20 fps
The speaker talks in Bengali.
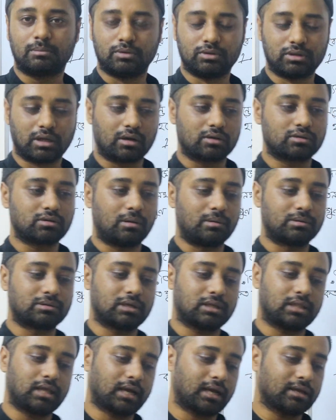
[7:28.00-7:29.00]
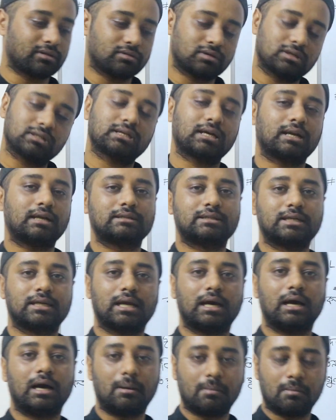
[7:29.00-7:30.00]
বোঝারও সমস্যা থাকে তো টিচাররা
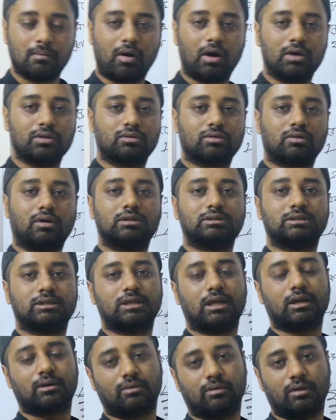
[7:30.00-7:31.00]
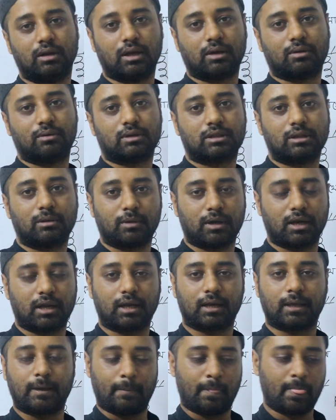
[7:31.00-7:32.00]
সেটা হয়তো কনসিডার করলে করতে পারে
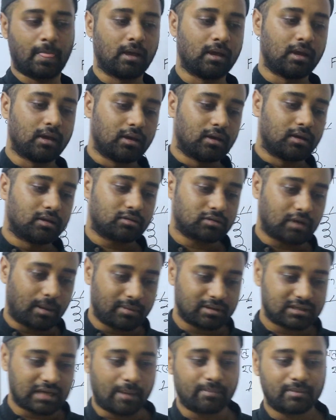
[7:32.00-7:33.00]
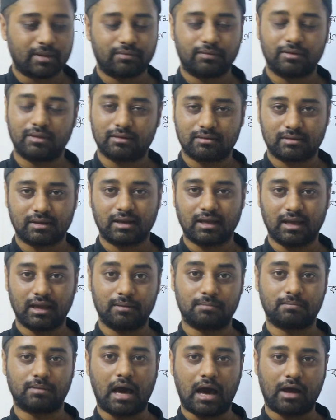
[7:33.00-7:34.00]
আর কি তো আমরা সামনে ফিজিক্সের এই
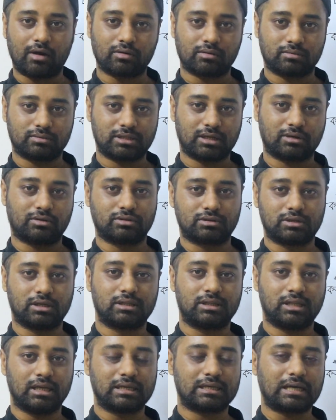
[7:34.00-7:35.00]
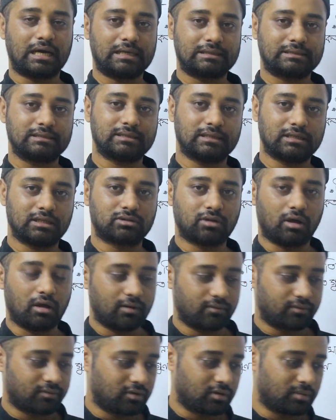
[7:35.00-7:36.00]
আরো যে কোশ্চেন তিনটা আছে সেটা
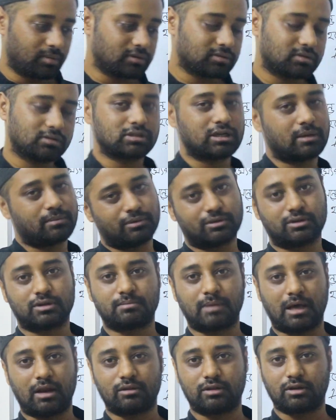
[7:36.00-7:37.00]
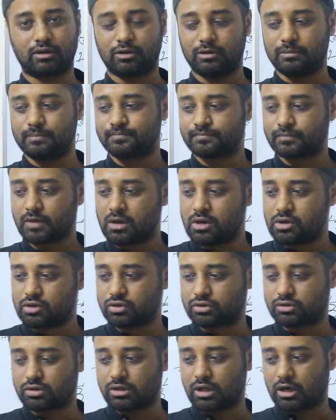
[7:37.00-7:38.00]
সলভ করব তো সে পর্যন্ত ভালো থাকো
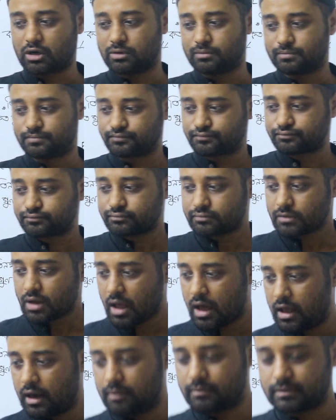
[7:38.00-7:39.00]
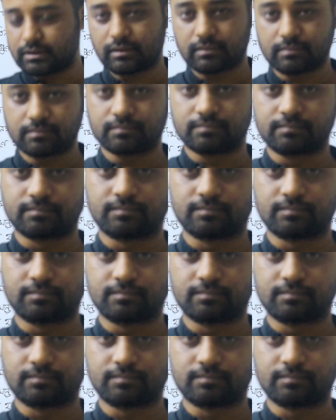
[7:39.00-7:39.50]
সুস্থ থাকো আল্লাহ হাফেজ